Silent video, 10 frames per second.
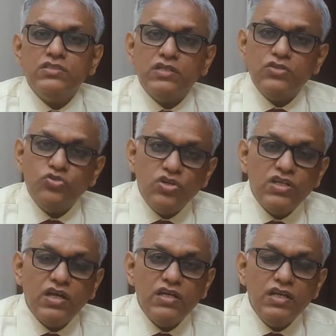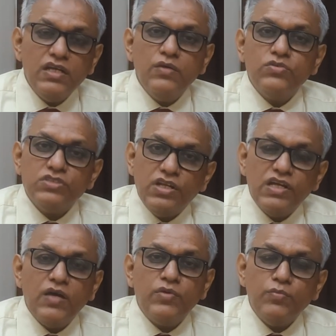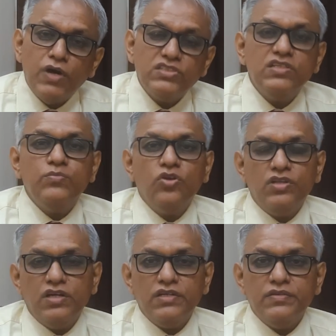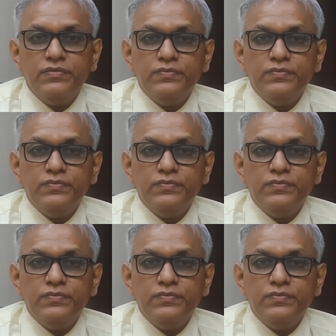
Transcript: সেটা ঝরে যায় এবং সেটাকে আমরা মাসিক বলে থাকি